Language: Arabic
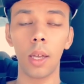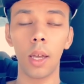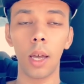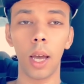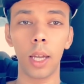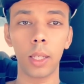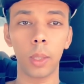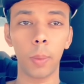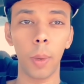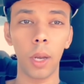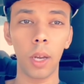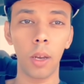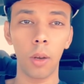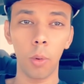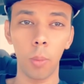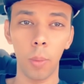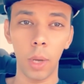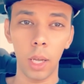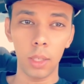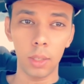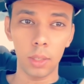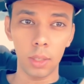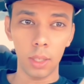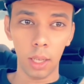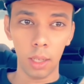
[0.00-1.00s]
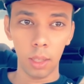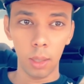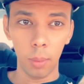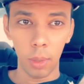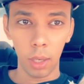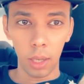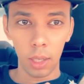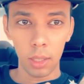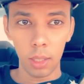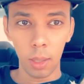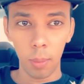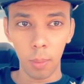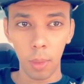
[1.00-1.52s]
أتمنى أنه ما نستخدم
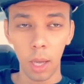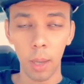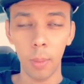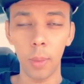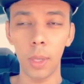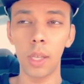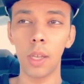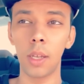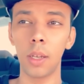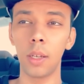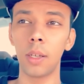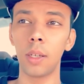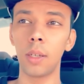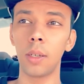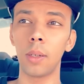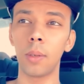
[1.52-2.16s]
القسم أبدا